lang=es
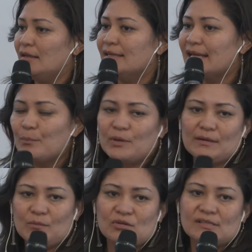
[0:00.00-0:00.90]
y qué
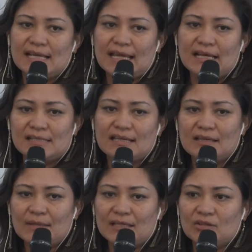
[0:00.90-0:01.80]
podemos dar
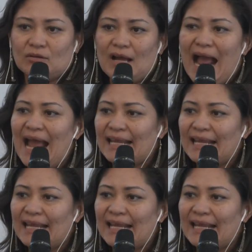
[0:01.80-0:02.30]
seguimiento?